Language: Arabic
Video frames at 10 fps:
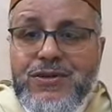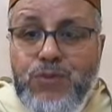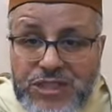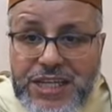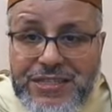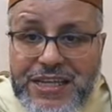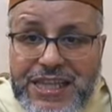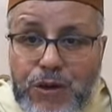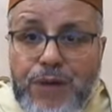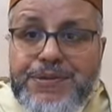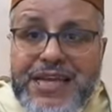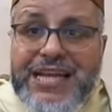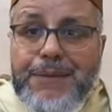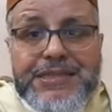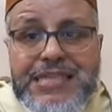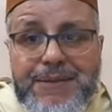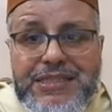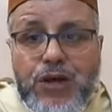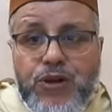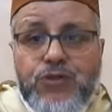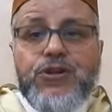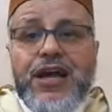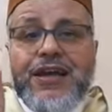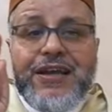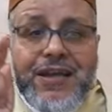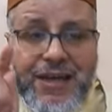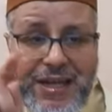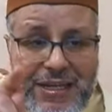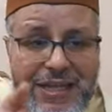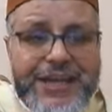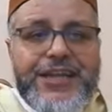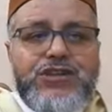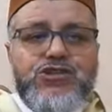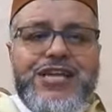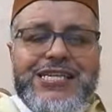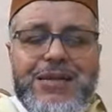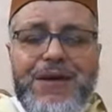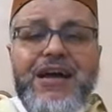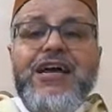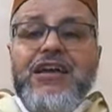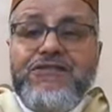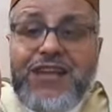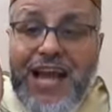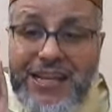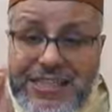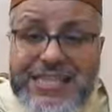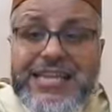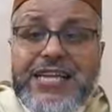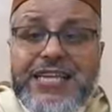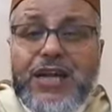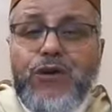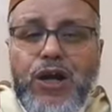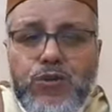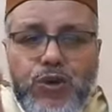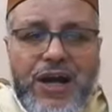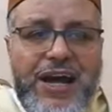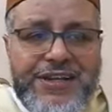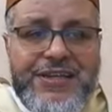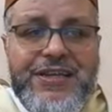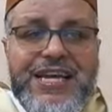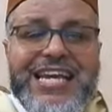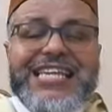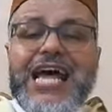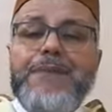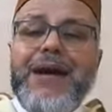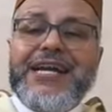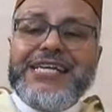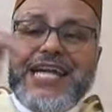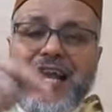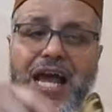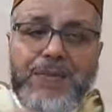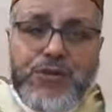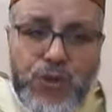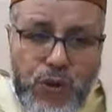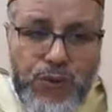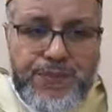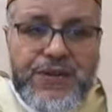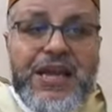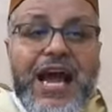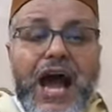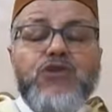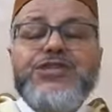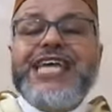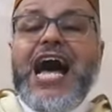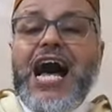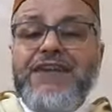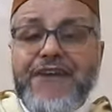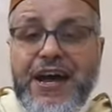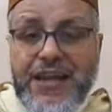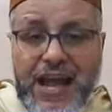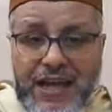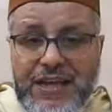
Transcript: واش عندك ثواب ديالك من صلاه الظهر كلها قال لك الرسول صلى الله عليه وسلم في الحديث الذي رواه البخاري اذا مرض العبد او سافر